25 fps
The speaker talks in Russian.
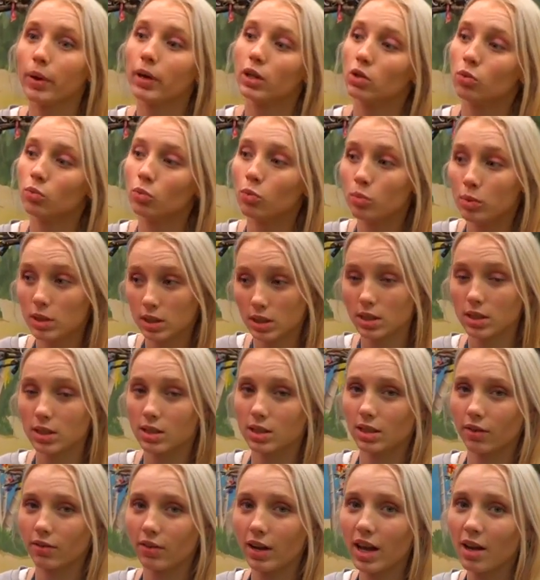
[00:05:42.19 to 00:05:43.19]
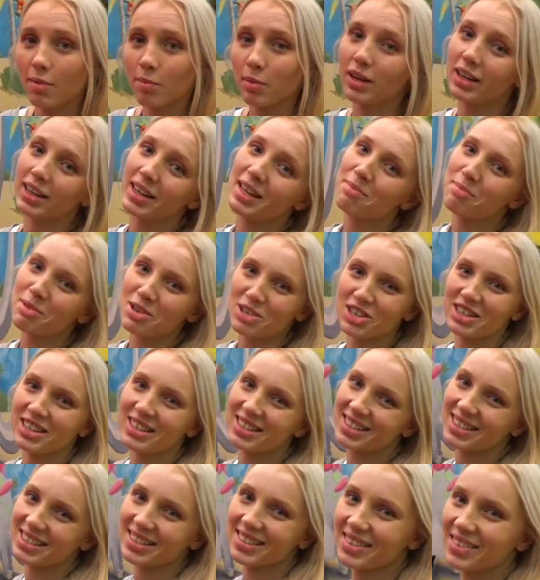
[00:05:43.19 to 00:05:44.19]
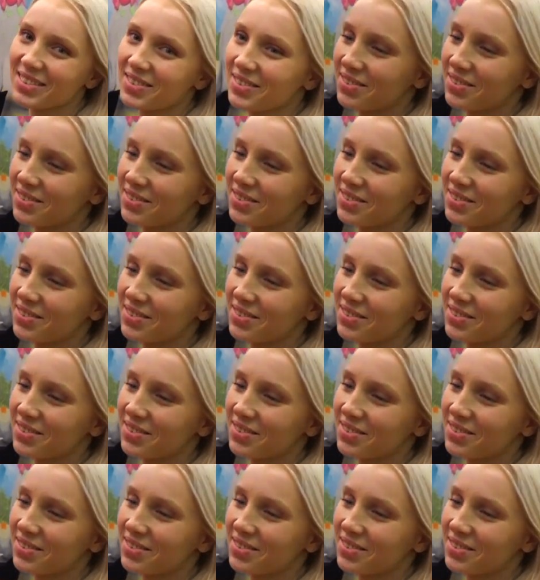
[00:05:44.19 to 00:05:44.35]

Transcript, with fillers: Поэтому мы здесь оставляем их и пошлите.